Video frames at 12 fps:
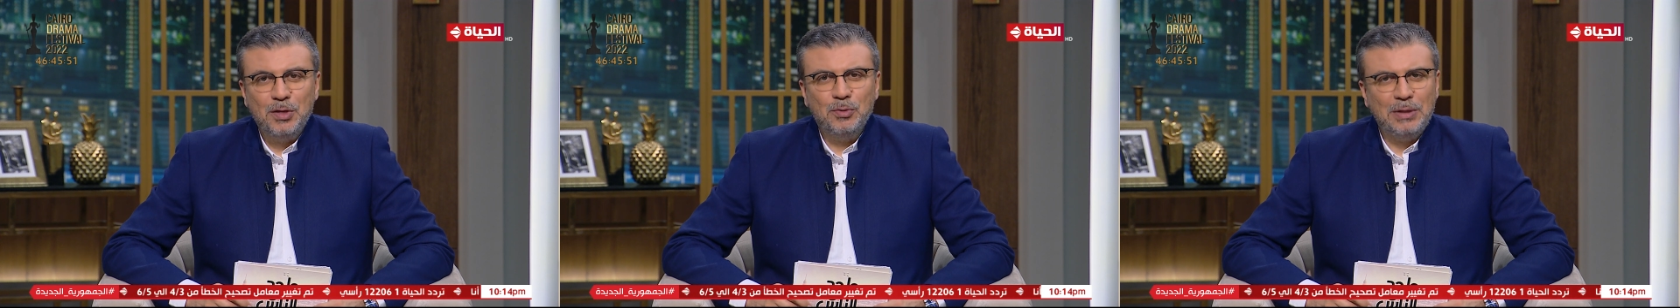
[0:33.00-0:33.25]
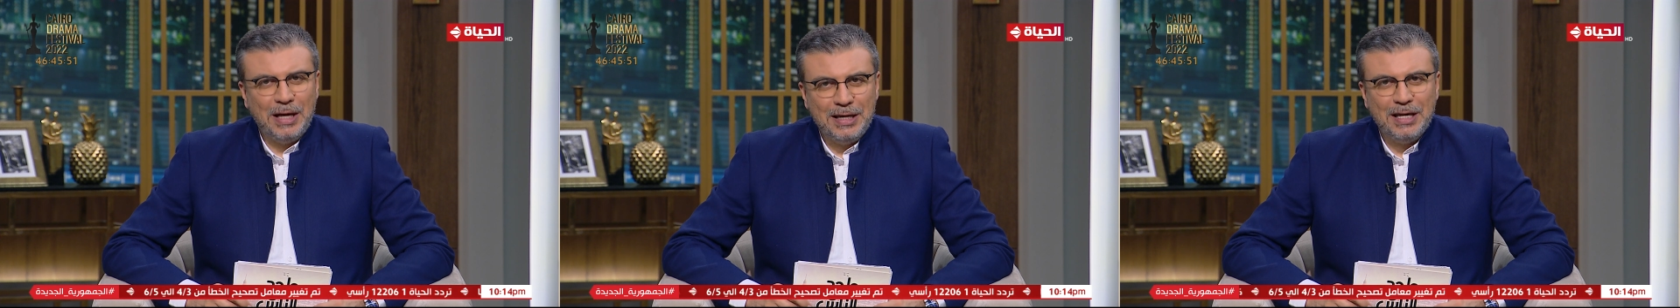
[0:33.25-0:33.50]

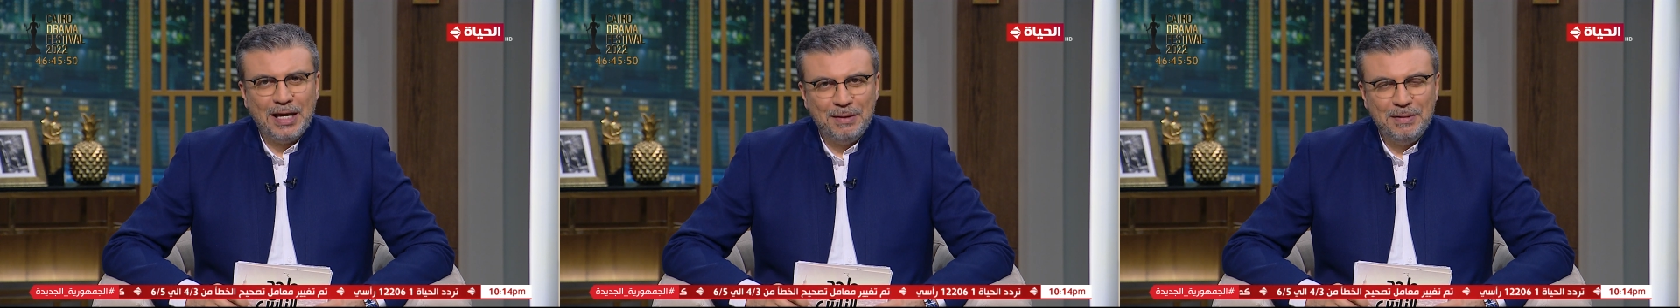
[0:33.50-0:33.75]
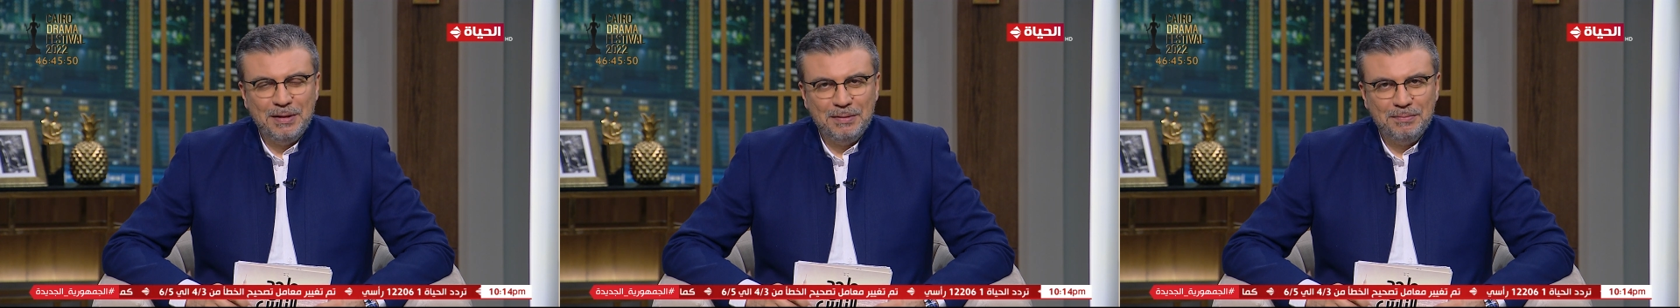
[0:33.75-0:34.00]
والحقيقة
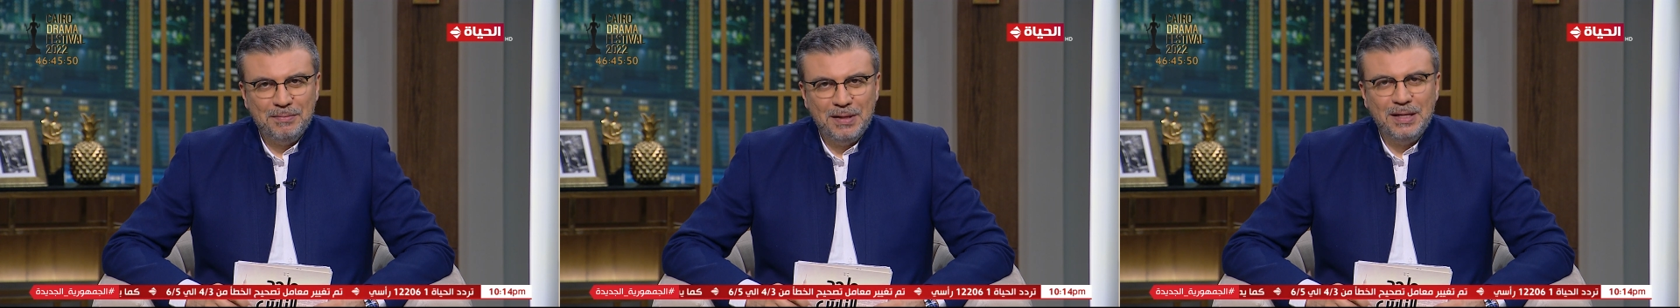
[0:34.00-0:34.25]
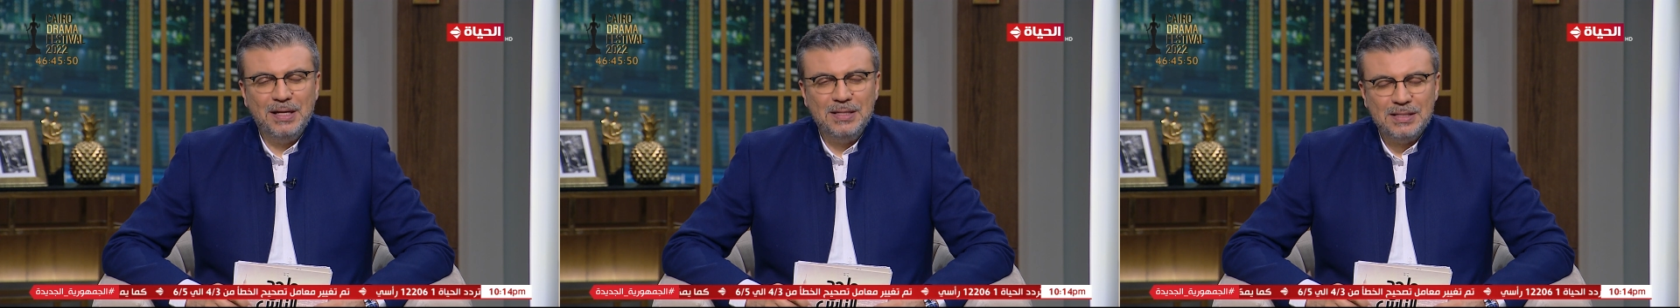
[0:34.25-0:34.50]
كمان
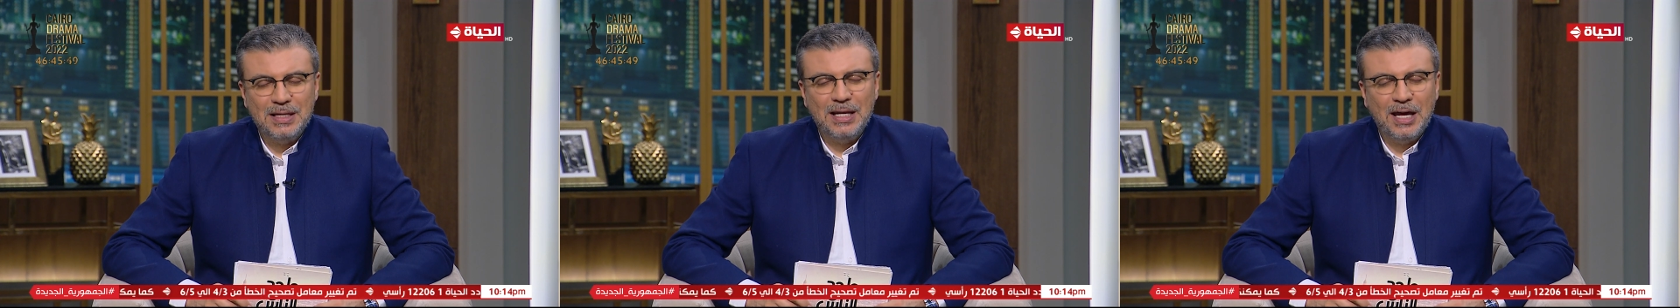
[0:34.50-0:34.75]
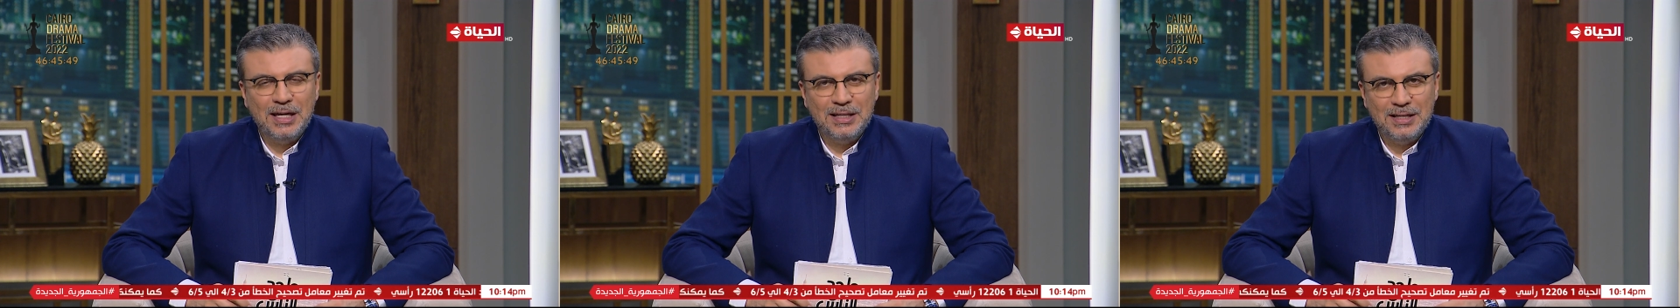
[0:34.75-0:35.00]
هي إنسانة
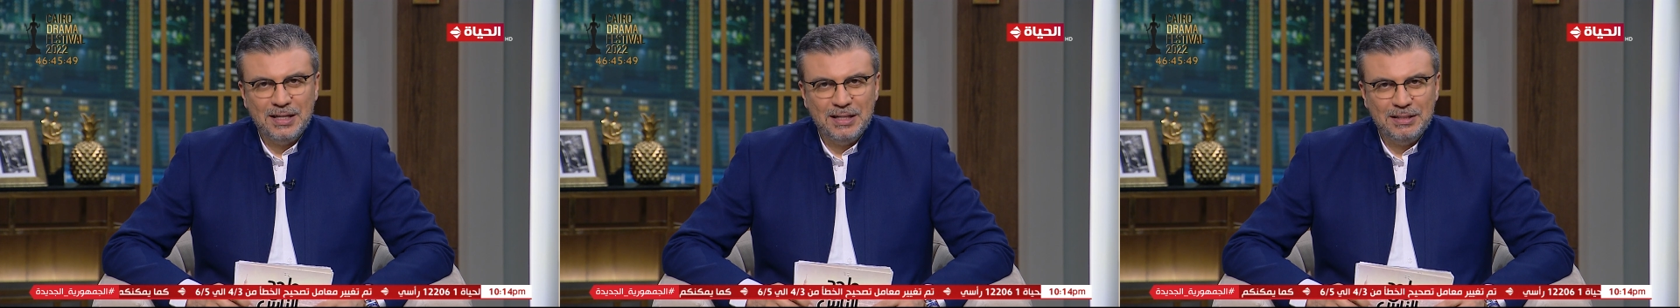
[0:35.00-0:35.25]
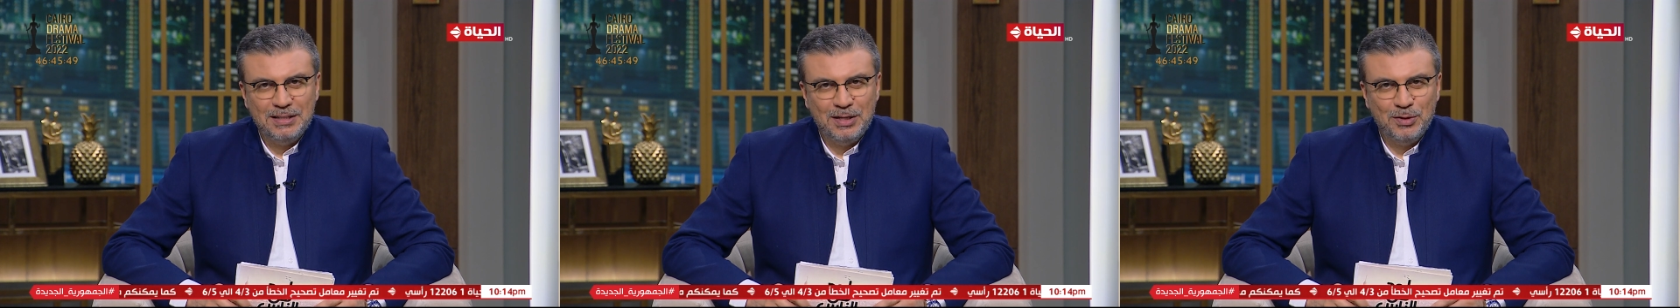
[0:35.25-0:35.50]
خيرة
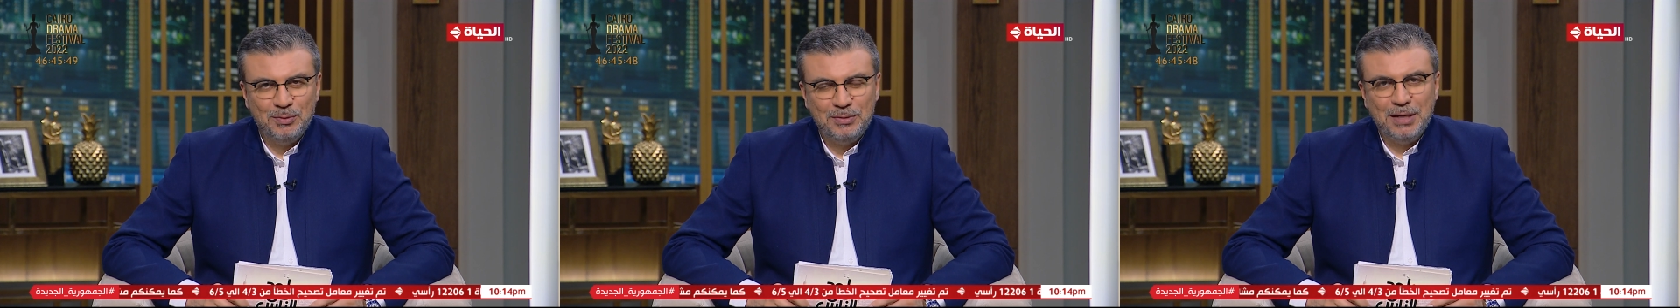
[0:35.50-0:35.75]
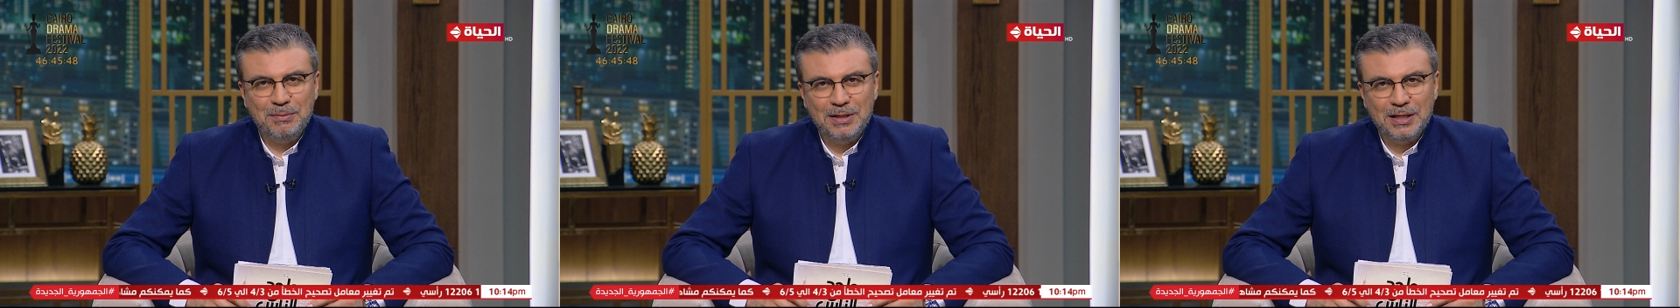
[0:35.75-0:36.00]
جدا
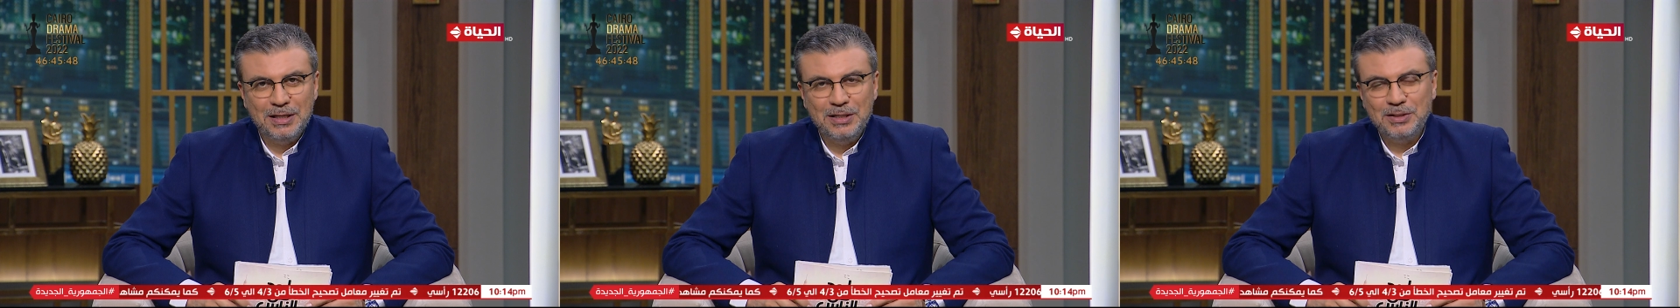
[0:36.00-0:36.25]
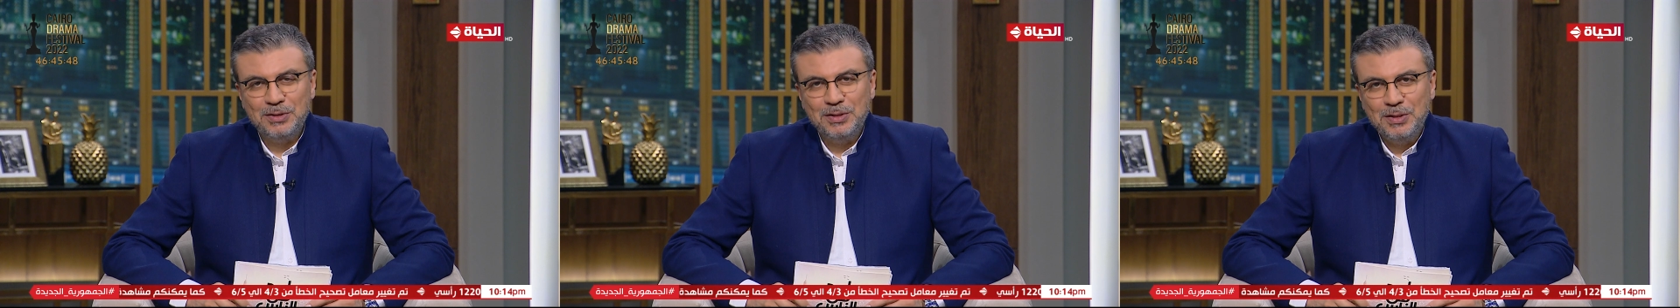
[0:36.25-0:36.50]
وبتعمل
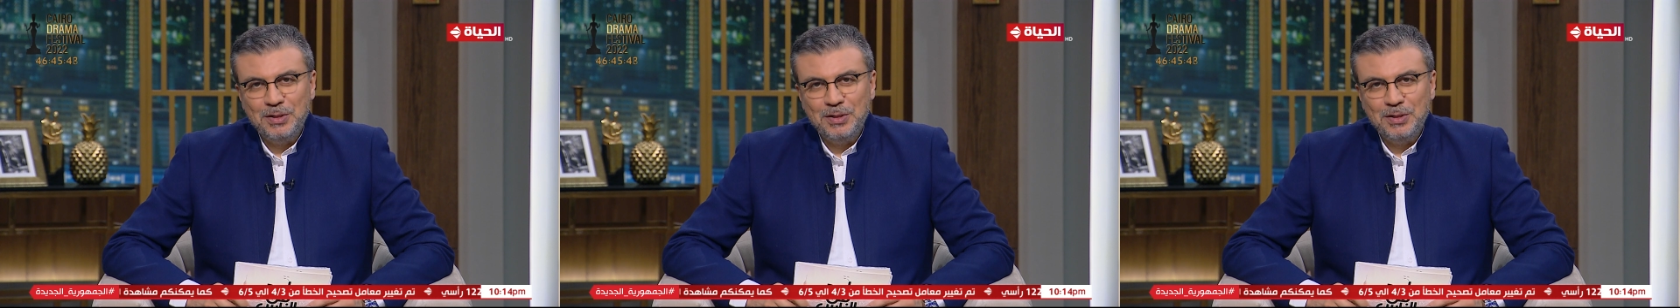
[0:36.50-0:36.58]
خير